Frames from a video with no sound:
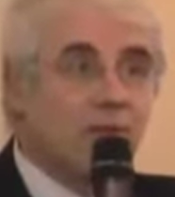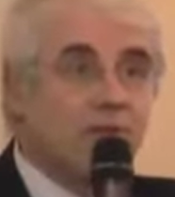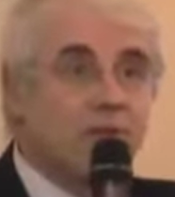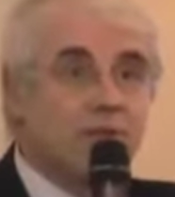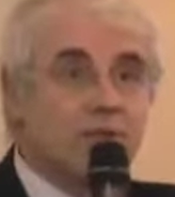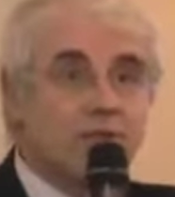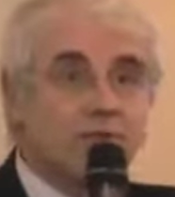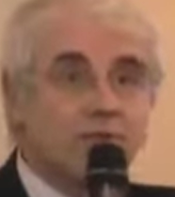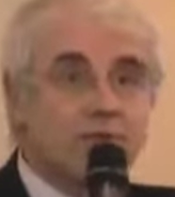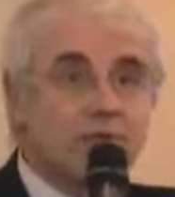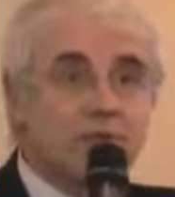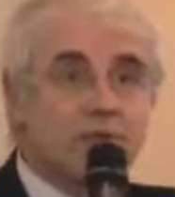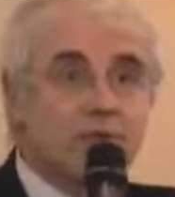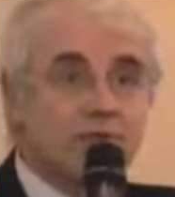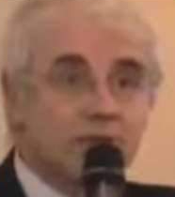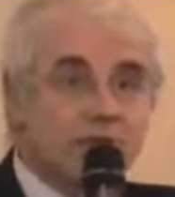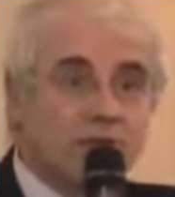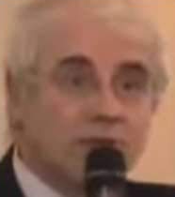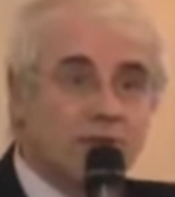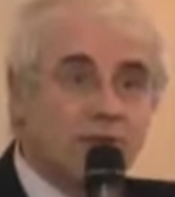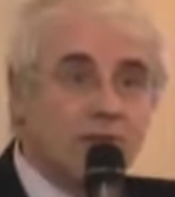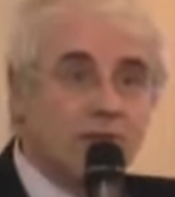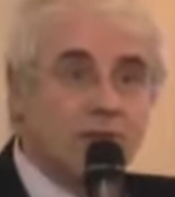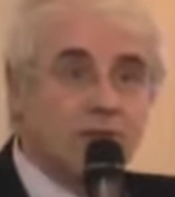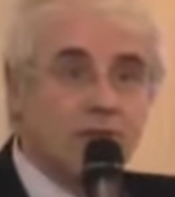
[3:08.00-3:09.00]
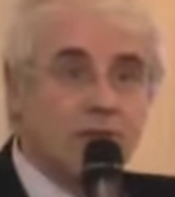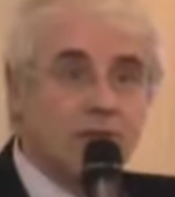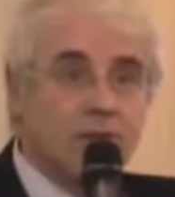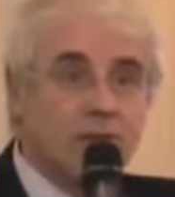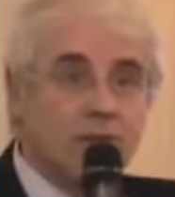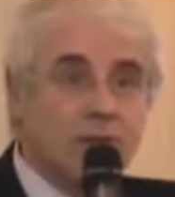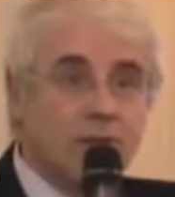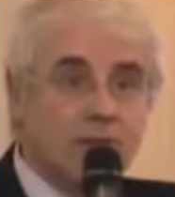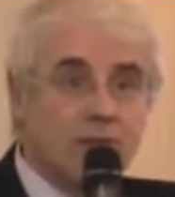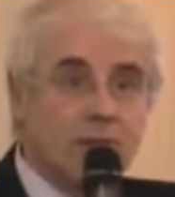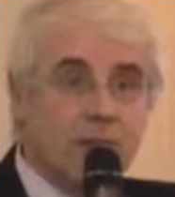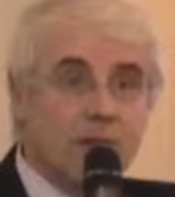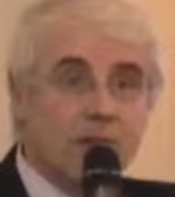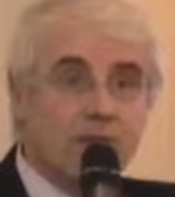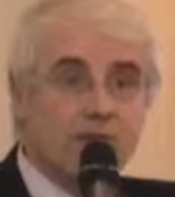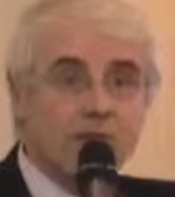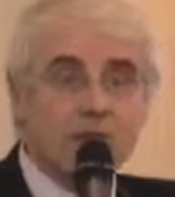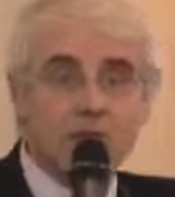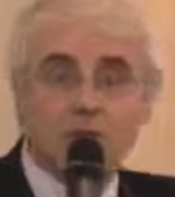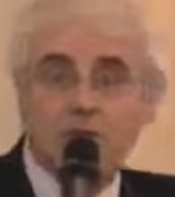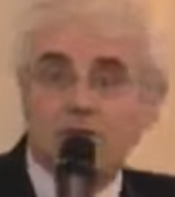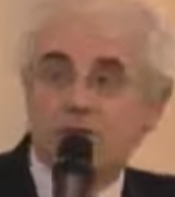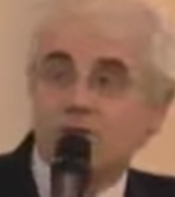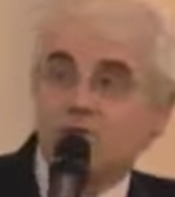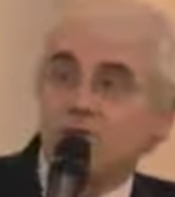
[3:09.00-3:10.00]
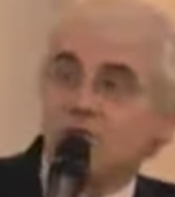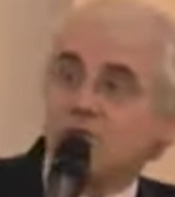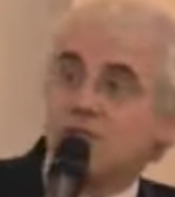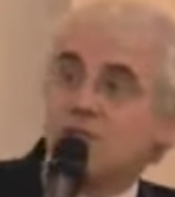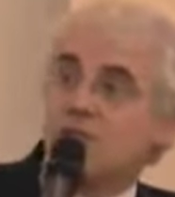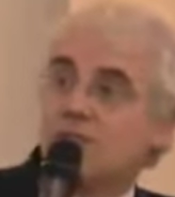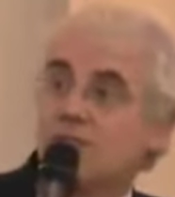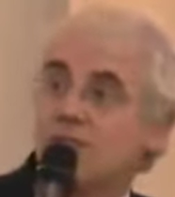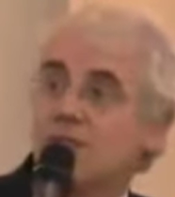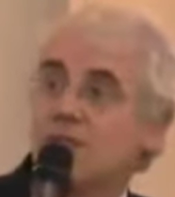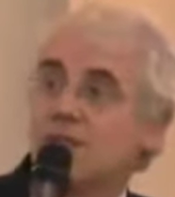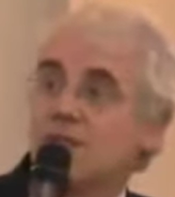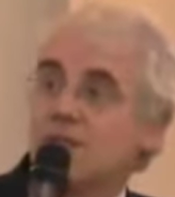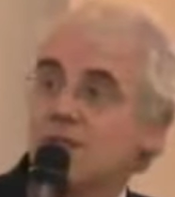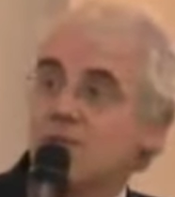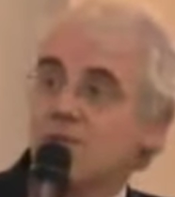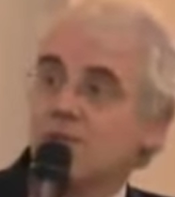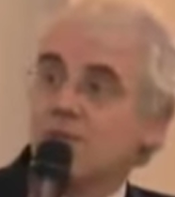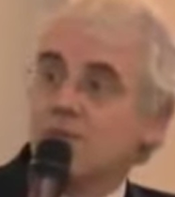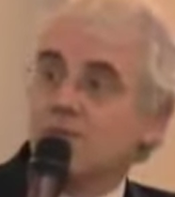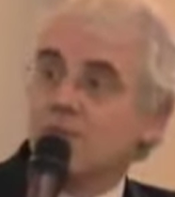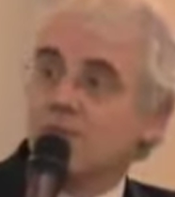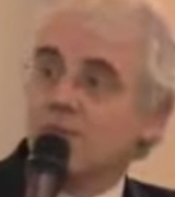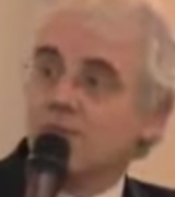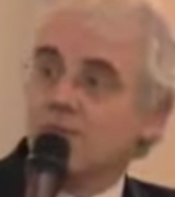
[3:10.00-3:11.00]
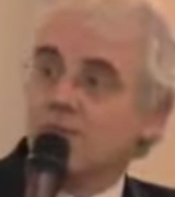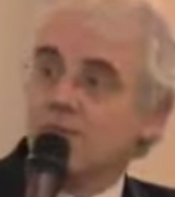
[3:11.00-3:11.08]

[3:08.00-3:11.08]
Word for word: première chose qu'ils ont fait, c'est de reconstituer des tribus